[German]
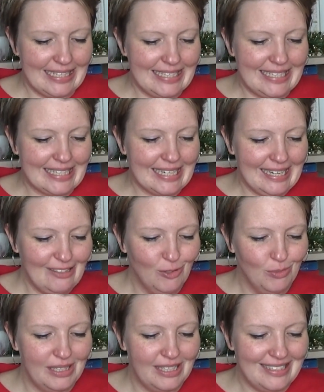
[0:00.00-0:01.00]
ich
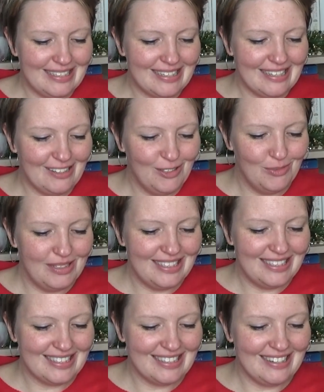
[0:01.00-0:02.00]
glaube, ich glaube,
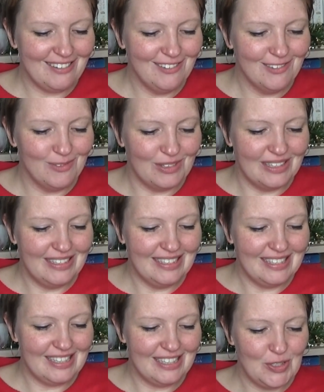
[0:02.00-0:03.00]
ich glaube,
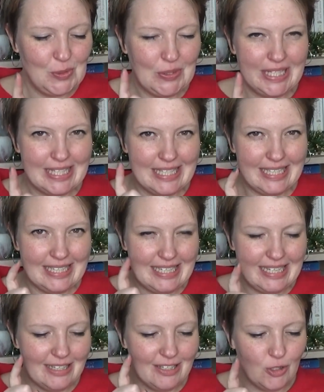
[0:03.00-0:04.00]
ich nutze
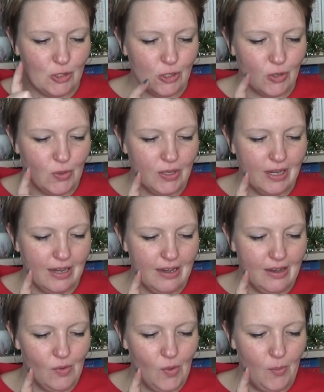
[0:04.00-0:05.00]
diesen
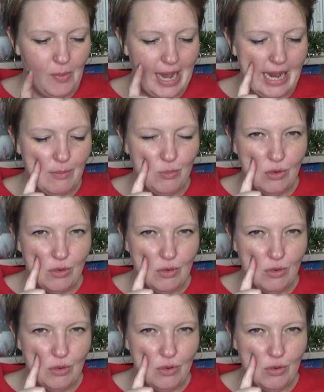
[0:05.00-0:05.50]
Joker, um ein